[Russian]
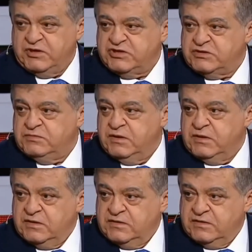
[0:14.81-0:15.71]
нашим
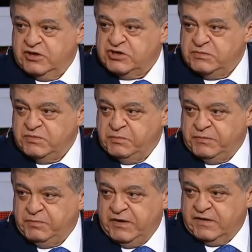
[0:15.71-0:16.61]
режимным
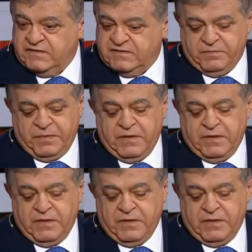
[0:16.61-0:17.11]
предприятиям.